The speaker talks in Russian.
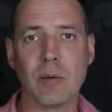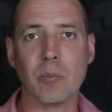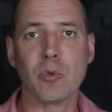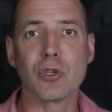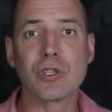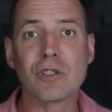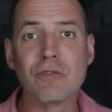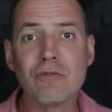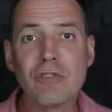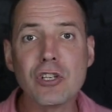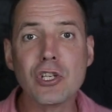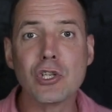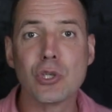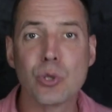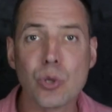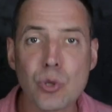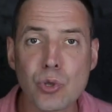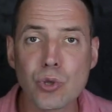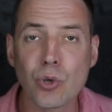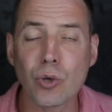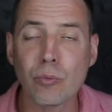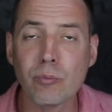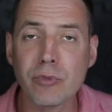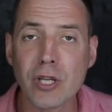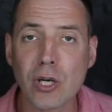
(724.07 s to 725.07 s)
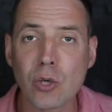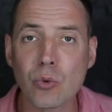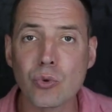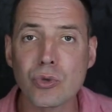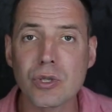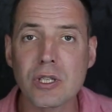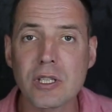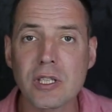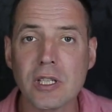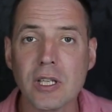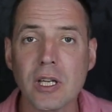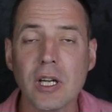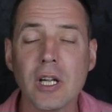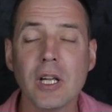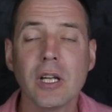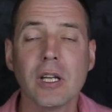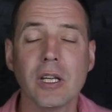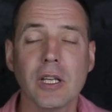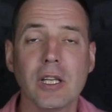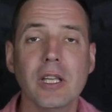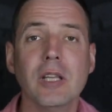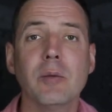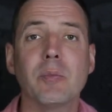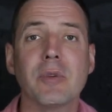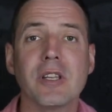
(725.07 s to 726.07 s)
а может вы еще что обнаружите
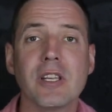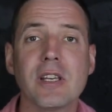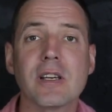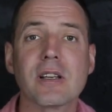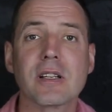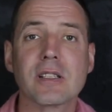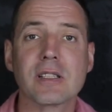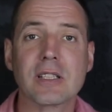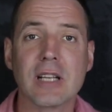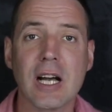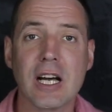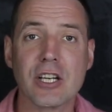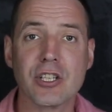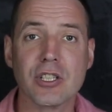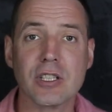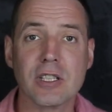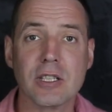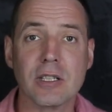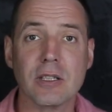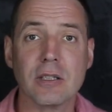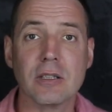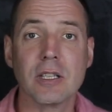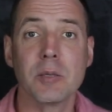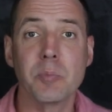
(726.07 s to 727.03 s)
и мне расскажете.